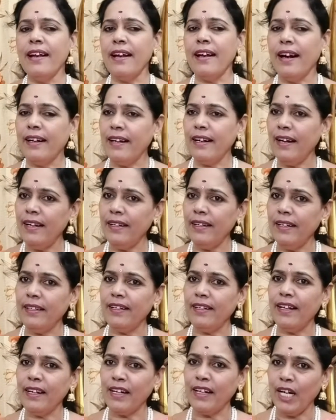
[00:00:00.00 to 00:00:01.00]
கடல் நிற
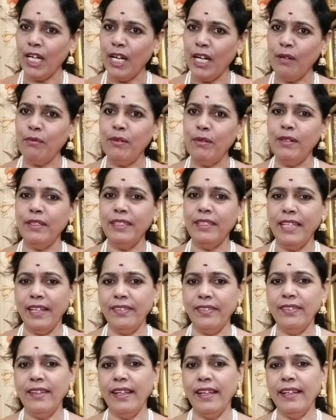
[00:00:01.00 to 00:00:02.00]
கடவுள்
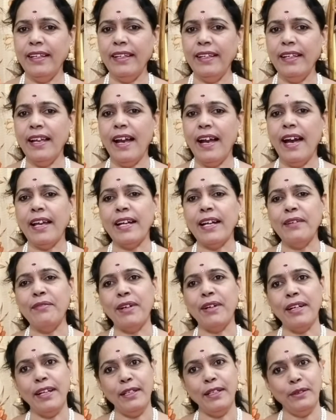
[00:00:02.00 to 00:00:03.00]
எந்தை
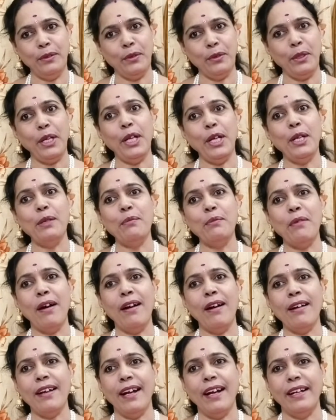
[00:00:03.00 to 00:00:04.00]
அரவணை துயிலுமா
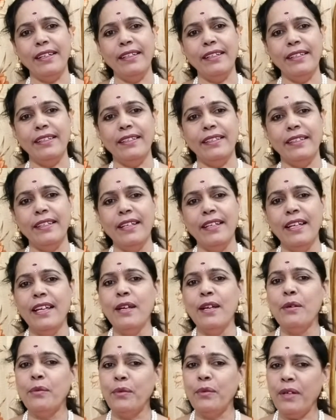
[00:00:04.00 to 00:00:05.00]
கண்டு
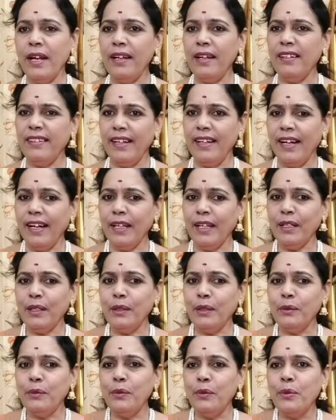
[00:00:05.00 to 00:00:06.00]
உடல் எனக்கு
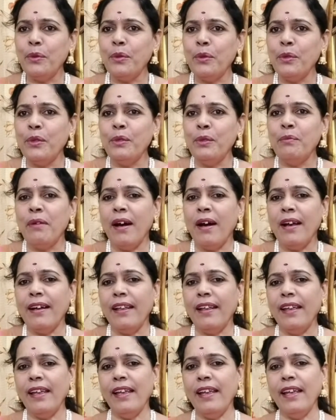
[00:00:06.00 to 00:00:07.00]

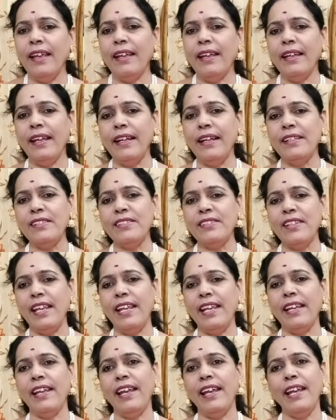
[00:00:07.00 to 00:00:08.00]
உருகுமாலே என்
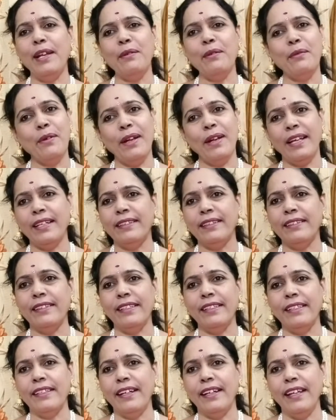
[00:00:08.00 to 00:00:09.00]
செய்கேன்
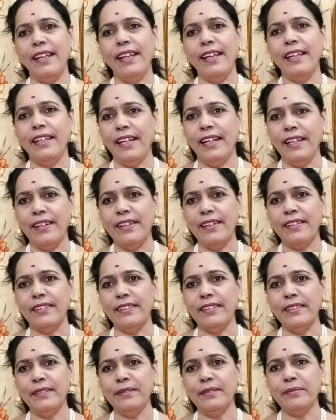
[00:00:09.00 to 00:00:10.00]
உலகத்தீரே
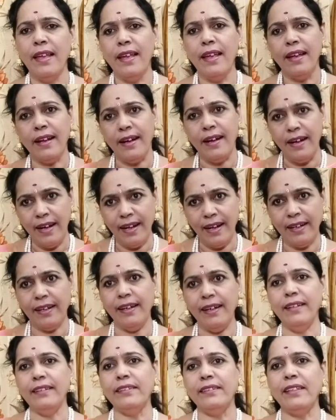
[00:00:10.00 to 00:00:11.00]
என்று
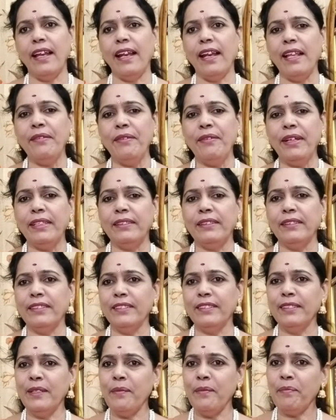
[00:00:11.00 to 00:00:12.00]
கிழக்கில் தலை வைத்து
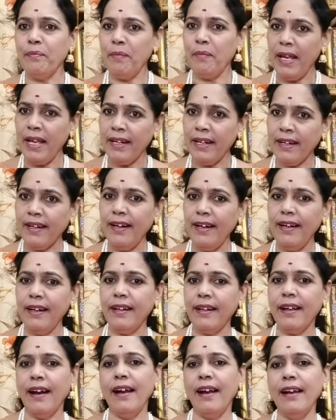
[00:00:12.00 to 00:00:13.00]
மேற்கில்
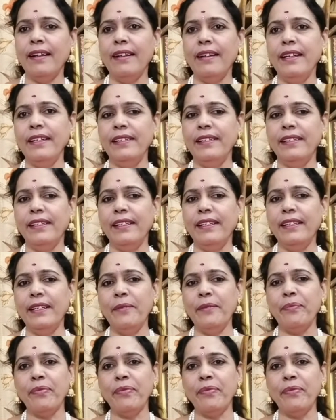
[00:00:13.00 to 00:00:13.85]
கால் நீட்டி